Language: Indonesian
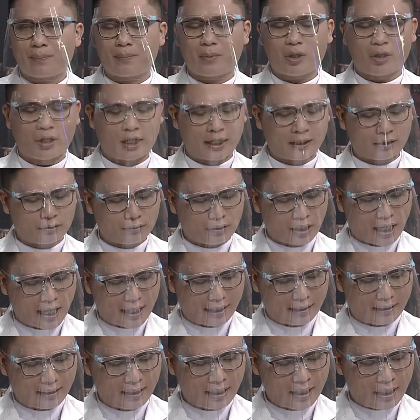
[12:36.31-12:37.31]
oleh Tuhan
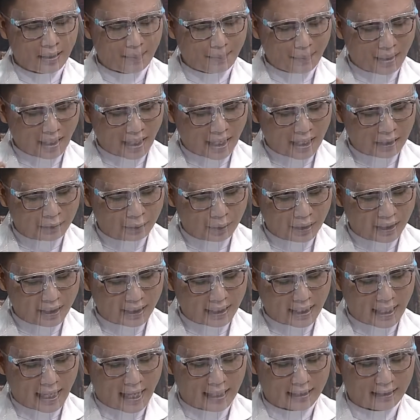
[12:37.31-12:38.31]
melalui
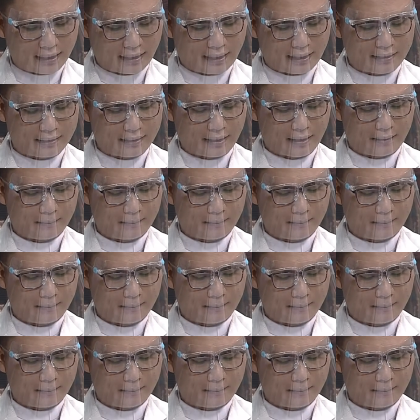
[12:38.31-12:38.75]
kehadirannya.